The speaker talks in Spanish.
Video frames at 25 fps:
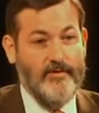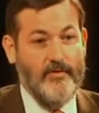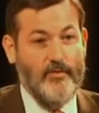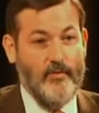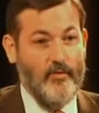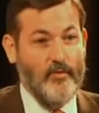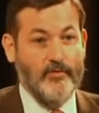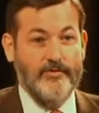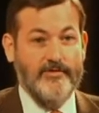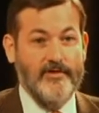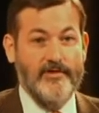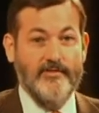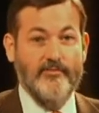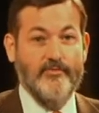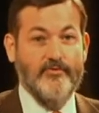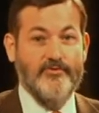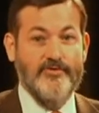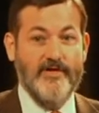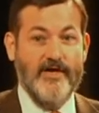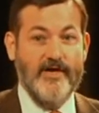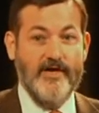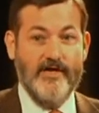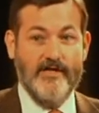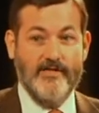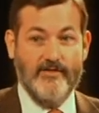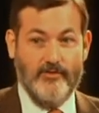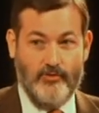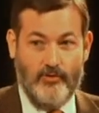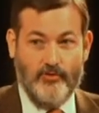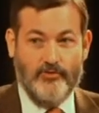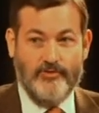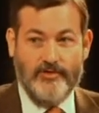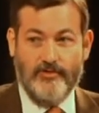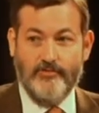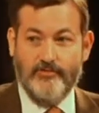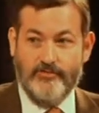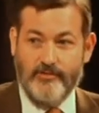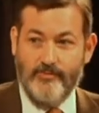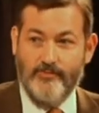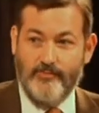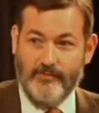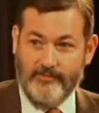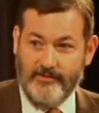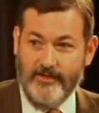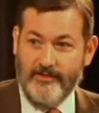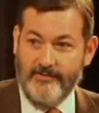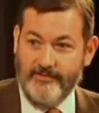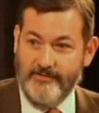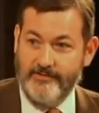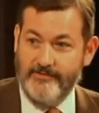Luego tenemos ya dos datos
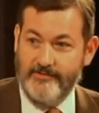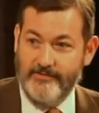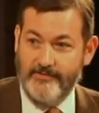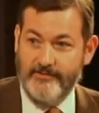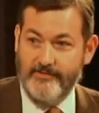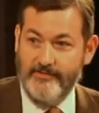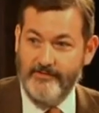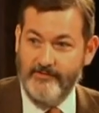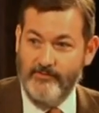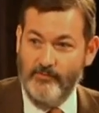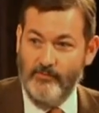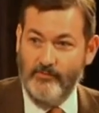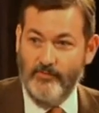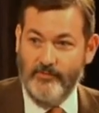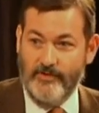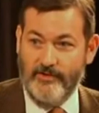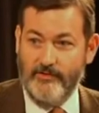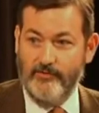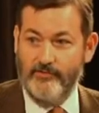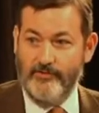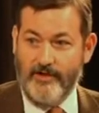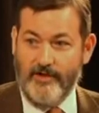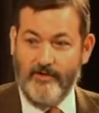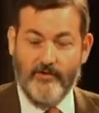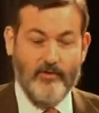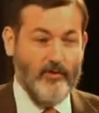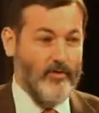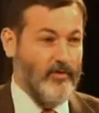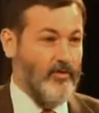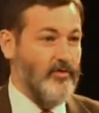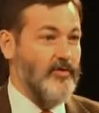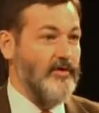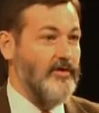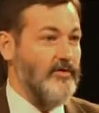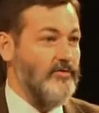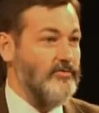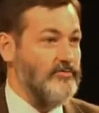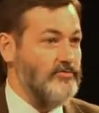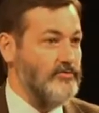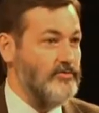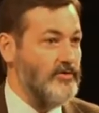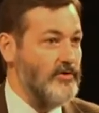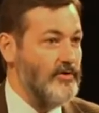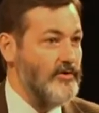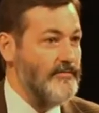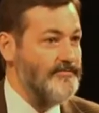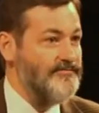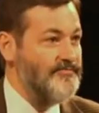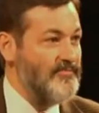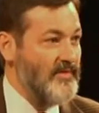importantes, unos datos arqueológicos
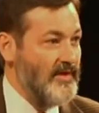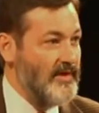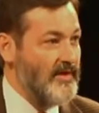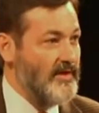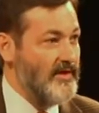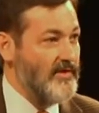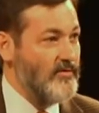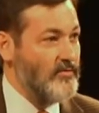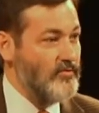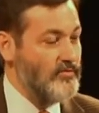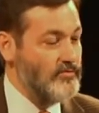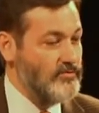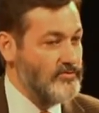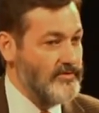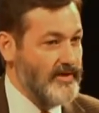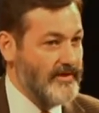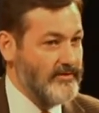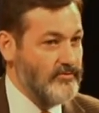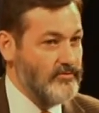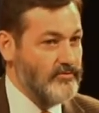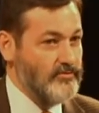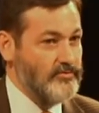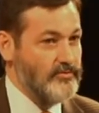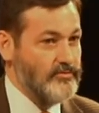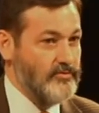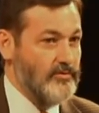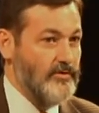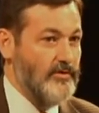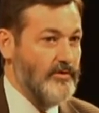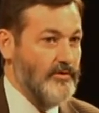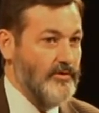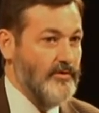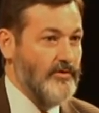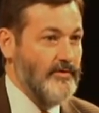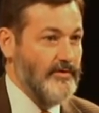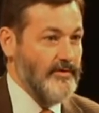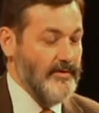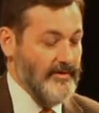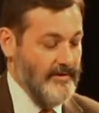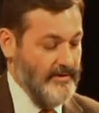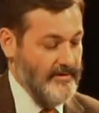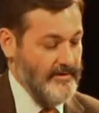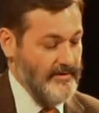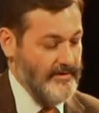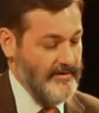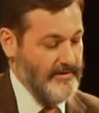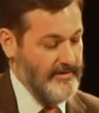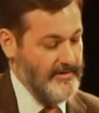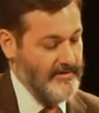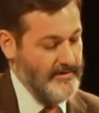y unos datos
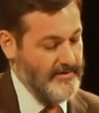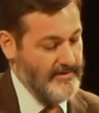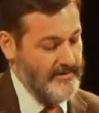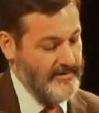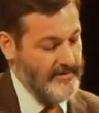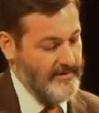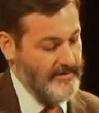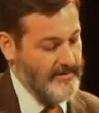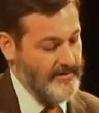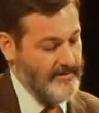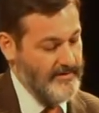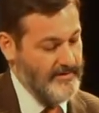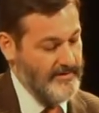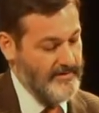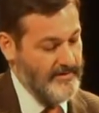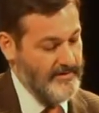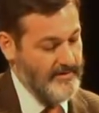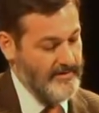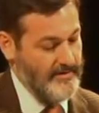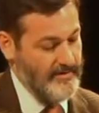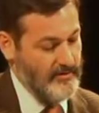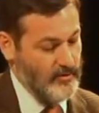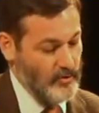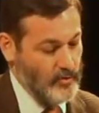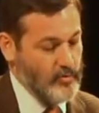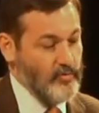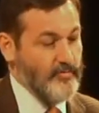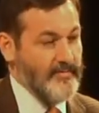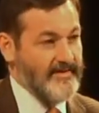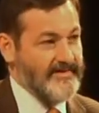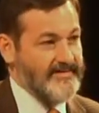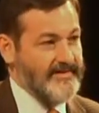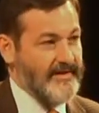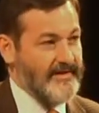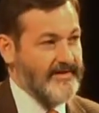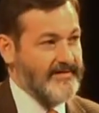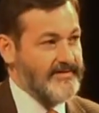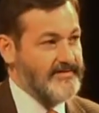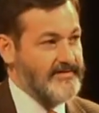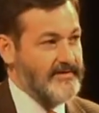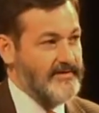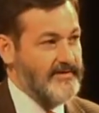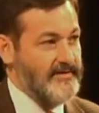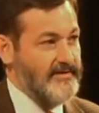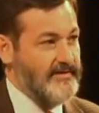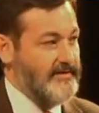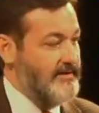eh, documentales.